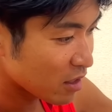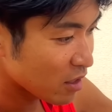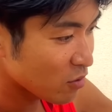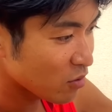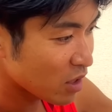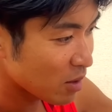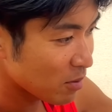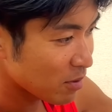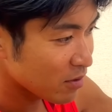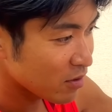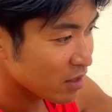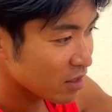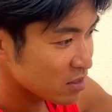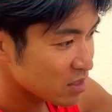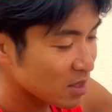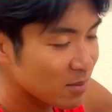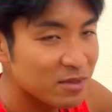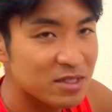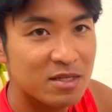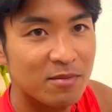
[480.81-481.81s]
結構レベル感
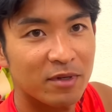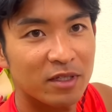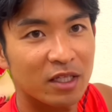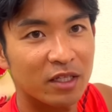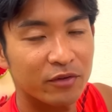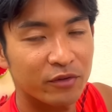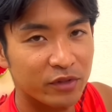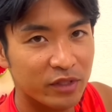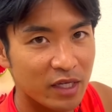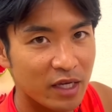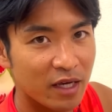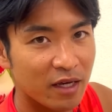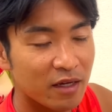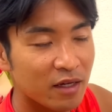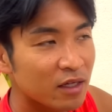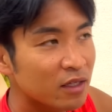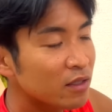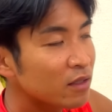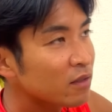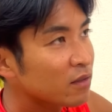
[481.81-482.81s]
様々なの
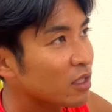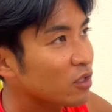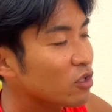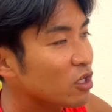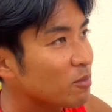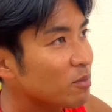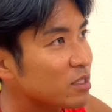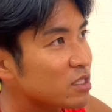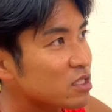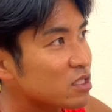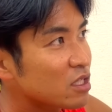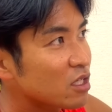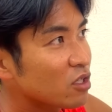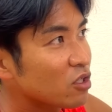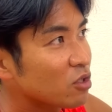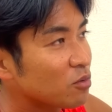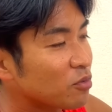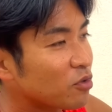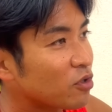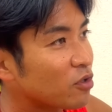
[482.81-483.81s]
で、例えばですけれ
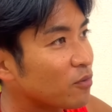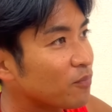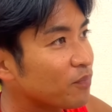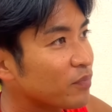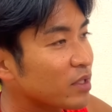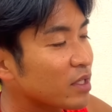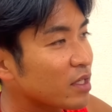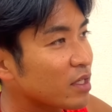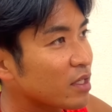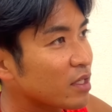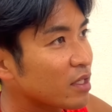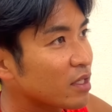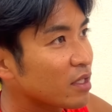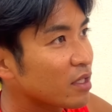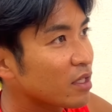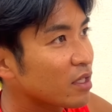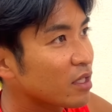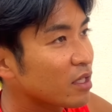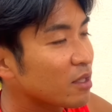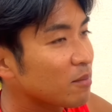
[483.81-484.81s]
ども、
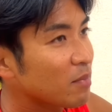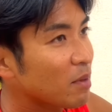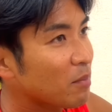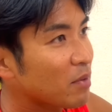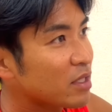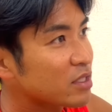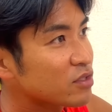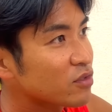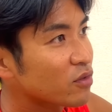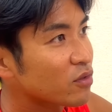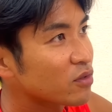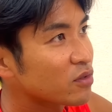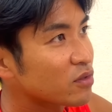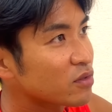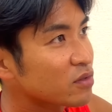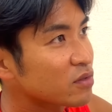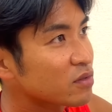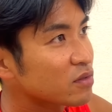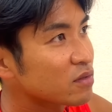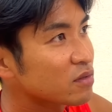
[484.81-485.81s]
えー、まあマラソ
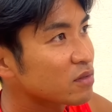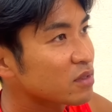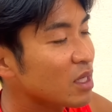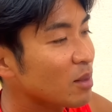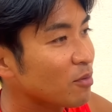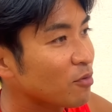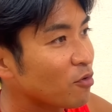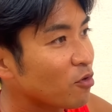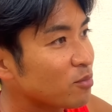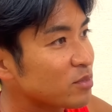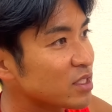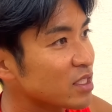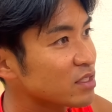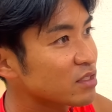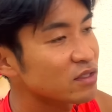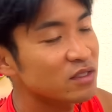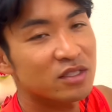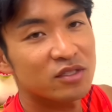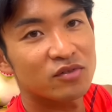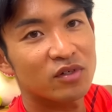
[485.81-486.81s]
ンサブよんを目指
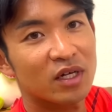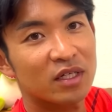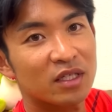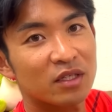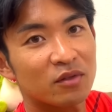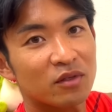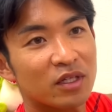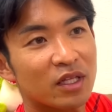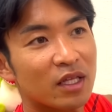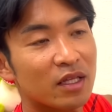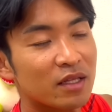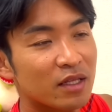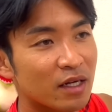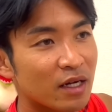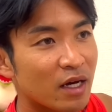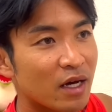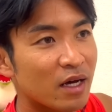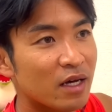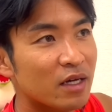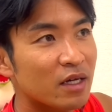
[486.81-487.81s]
すっていう方とかだった
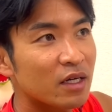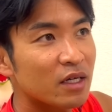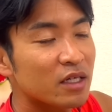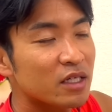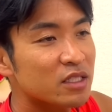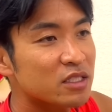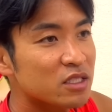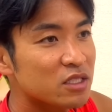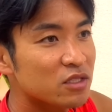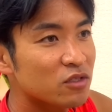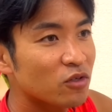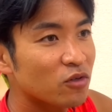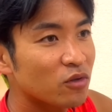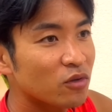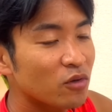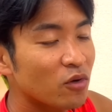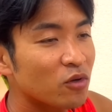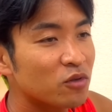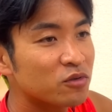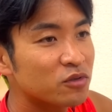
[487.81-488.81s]
ら、いちキロ
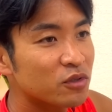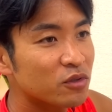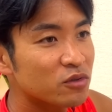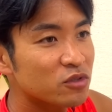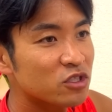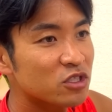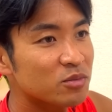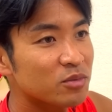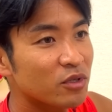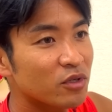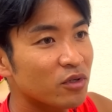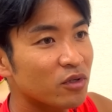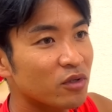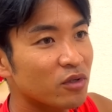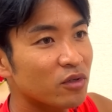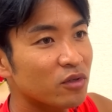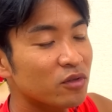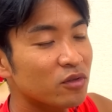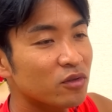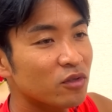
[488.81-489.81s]
ごふんよんじゅう
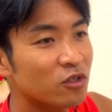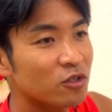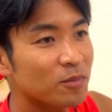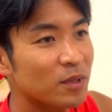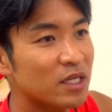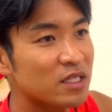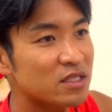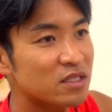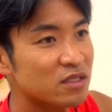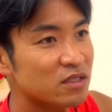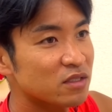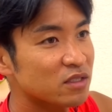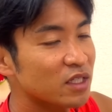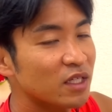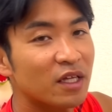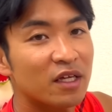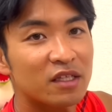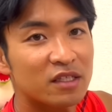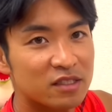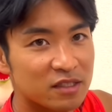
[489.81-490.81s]
びょうというペースじゃ
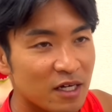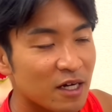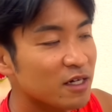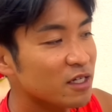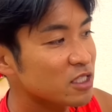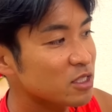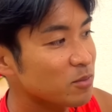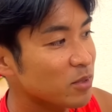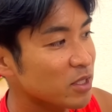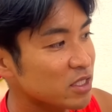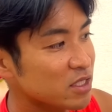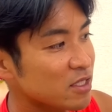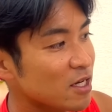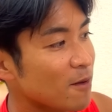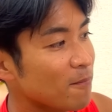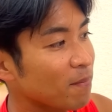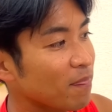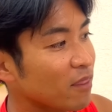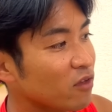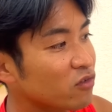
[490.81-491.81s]
ないですか、レースペースが。
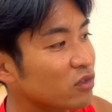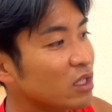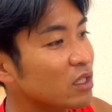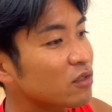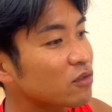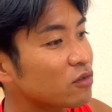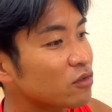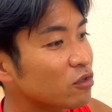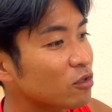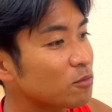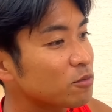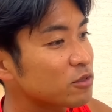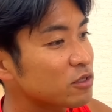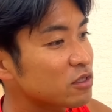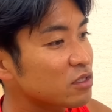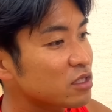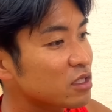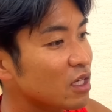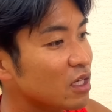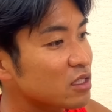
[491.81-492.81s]
そうなってくると物
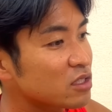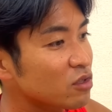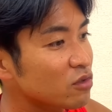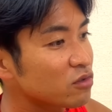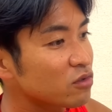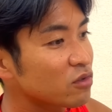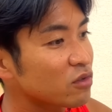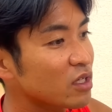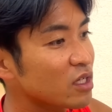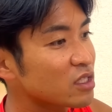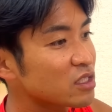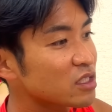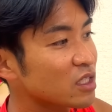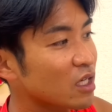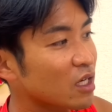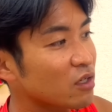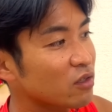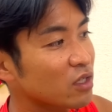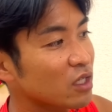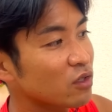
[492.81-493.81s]
理的速度に関しては
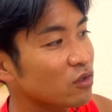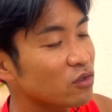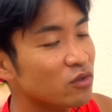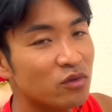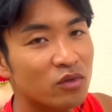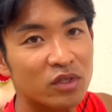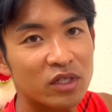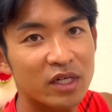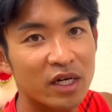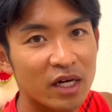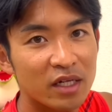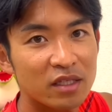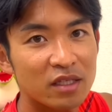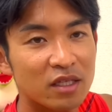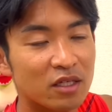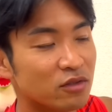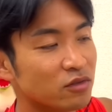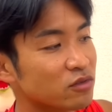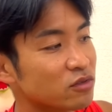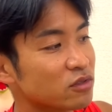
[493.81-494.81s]
ある程度ゆとりが出て
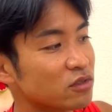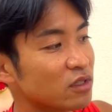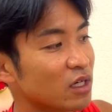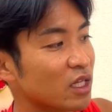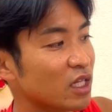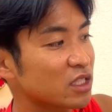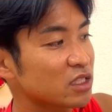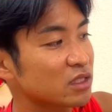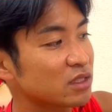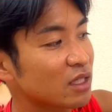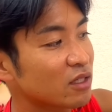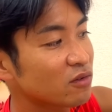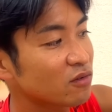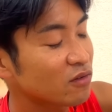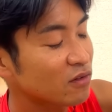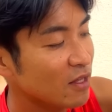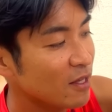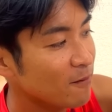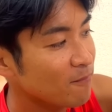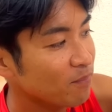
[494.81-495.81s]
くる話になるの
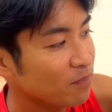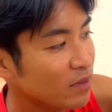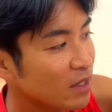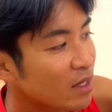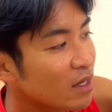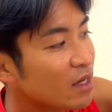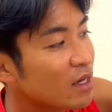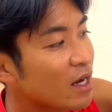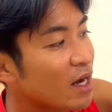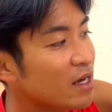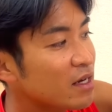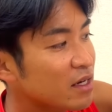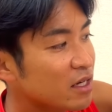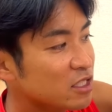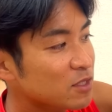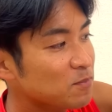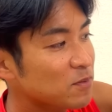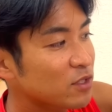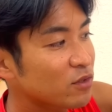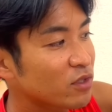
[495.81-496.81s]
で、案外
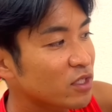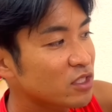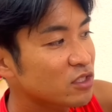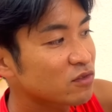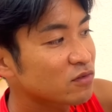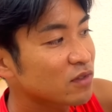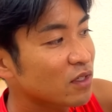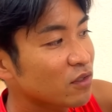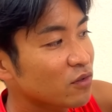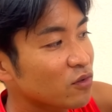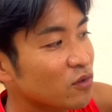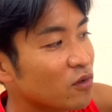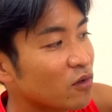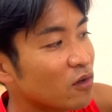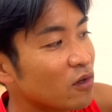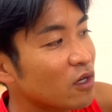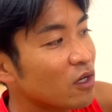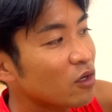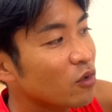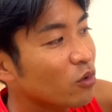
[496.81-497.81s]
スピード練習になる
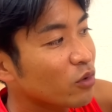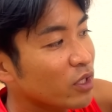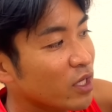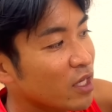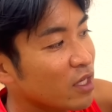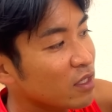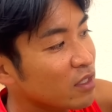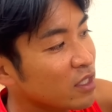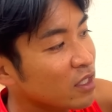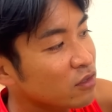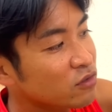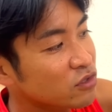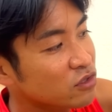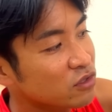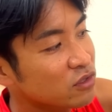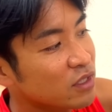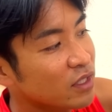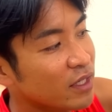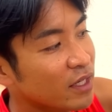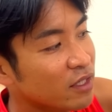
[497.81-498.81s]
と、この辺ひゃく
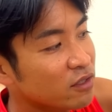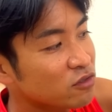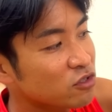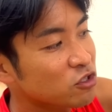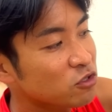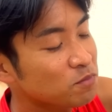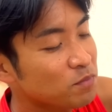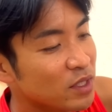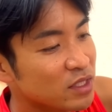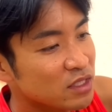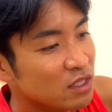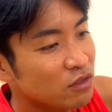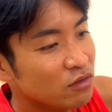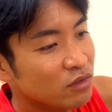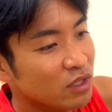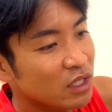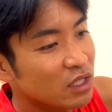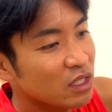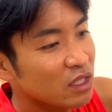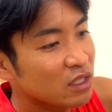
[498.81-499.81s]
じゅうから ひゃくにじゅっパーセント
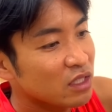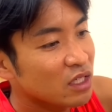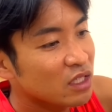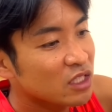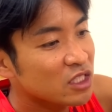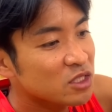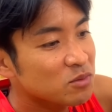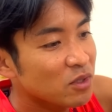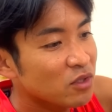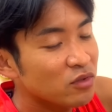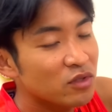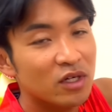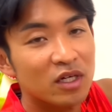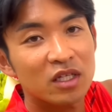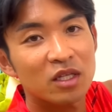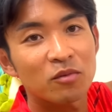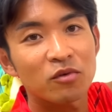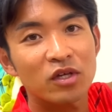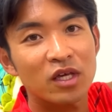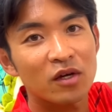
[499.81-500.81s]
ぐらいでできてしまうって
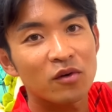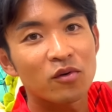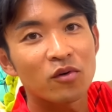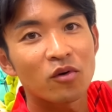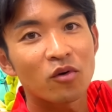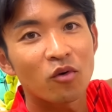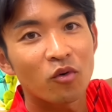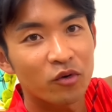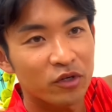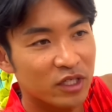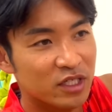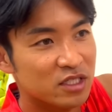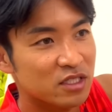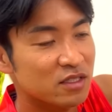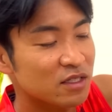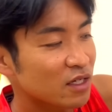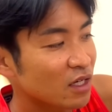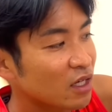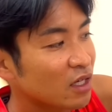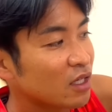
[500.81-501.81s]
方も結構多いで
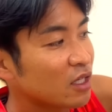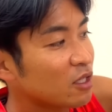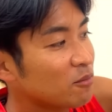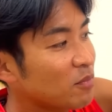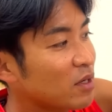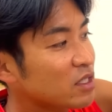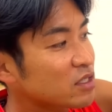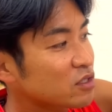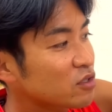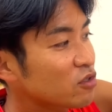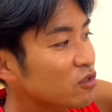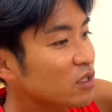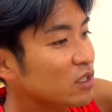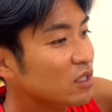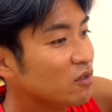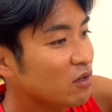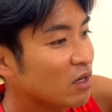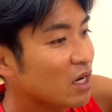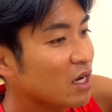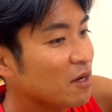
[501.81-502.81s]
す。まあそういう
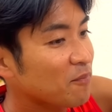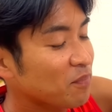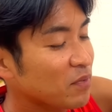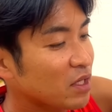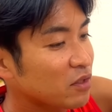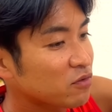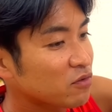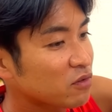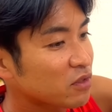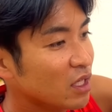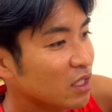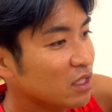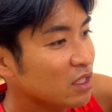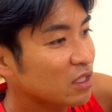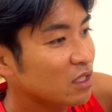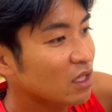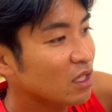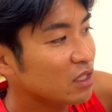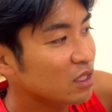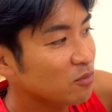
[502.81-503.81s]
方は、あの、やってい
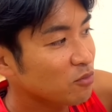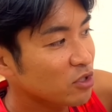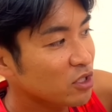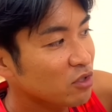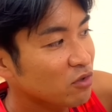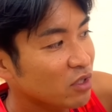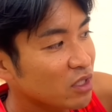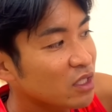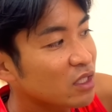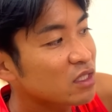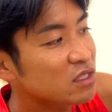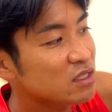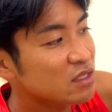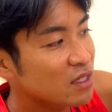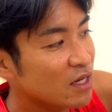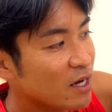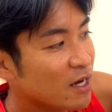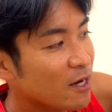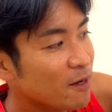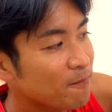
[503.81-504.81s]
ただいてもいいのはいいんです
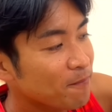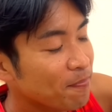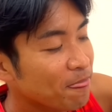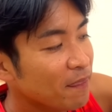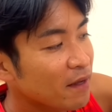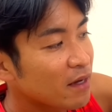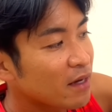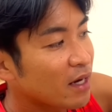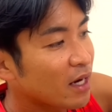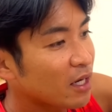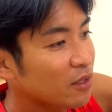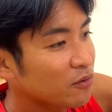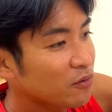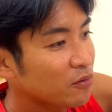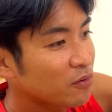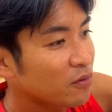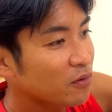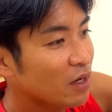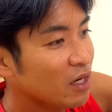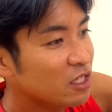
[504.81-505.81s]
が、あ
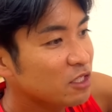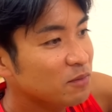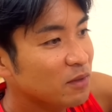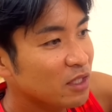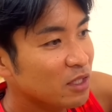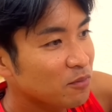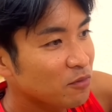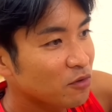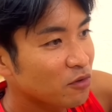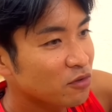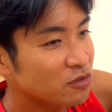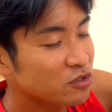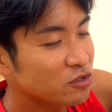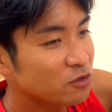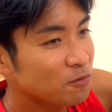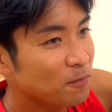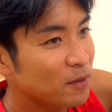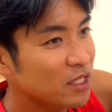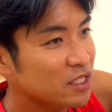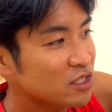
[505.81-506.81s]
の、あくまでもそ
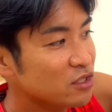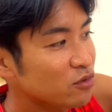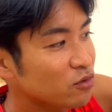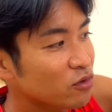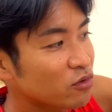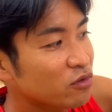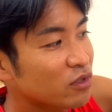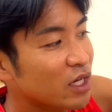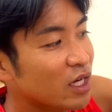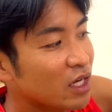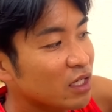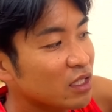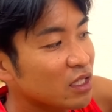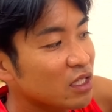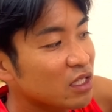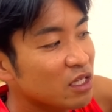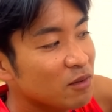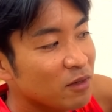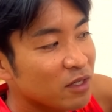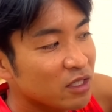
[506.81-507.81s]
のペースをどんどん上げ
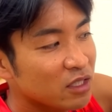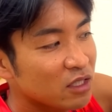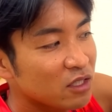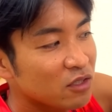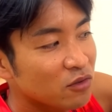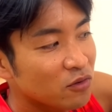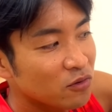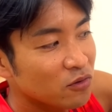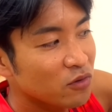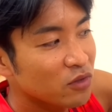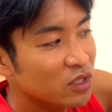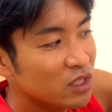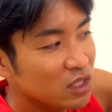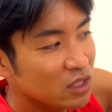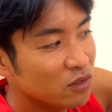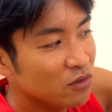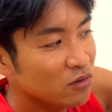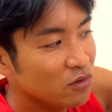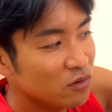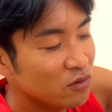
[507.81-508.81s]
ていけばいくほどいい
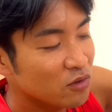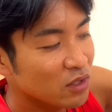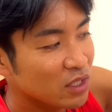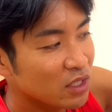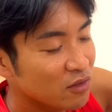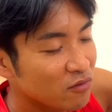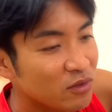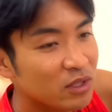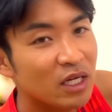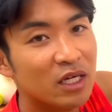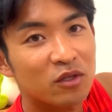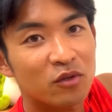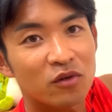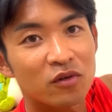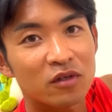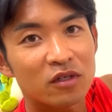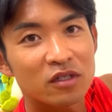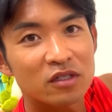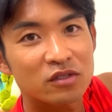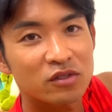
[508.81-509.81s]
というわけではないと。
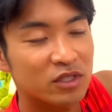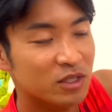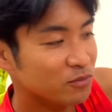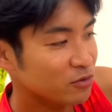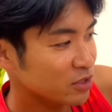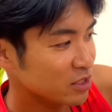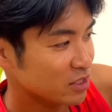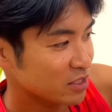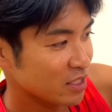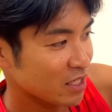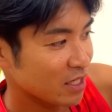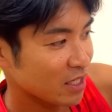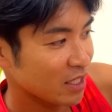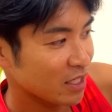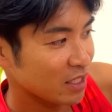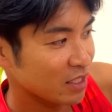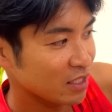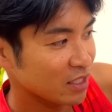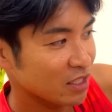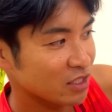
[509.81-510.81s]
それもですね、
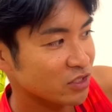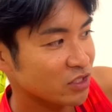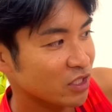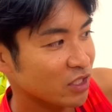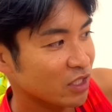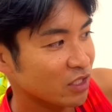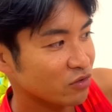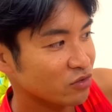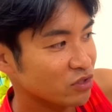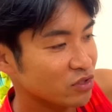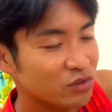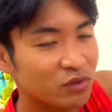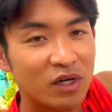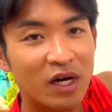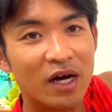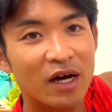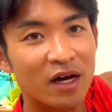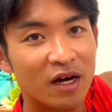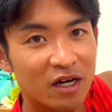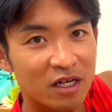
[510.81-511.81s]
えー、理解していただく必要
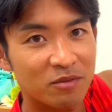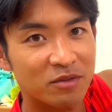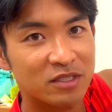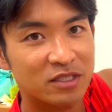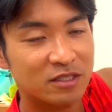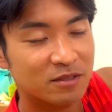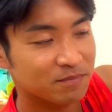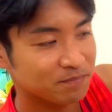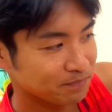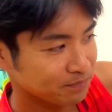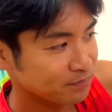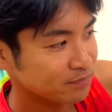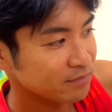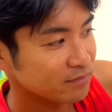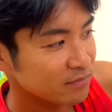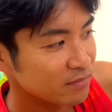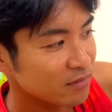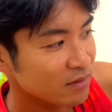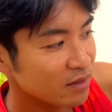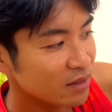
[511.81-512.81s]
があります。
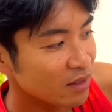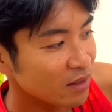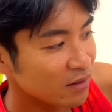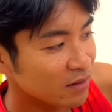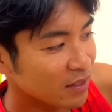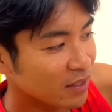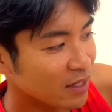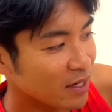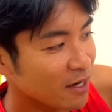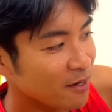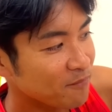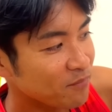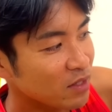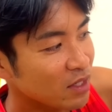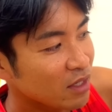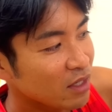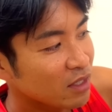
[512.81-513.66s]
だから、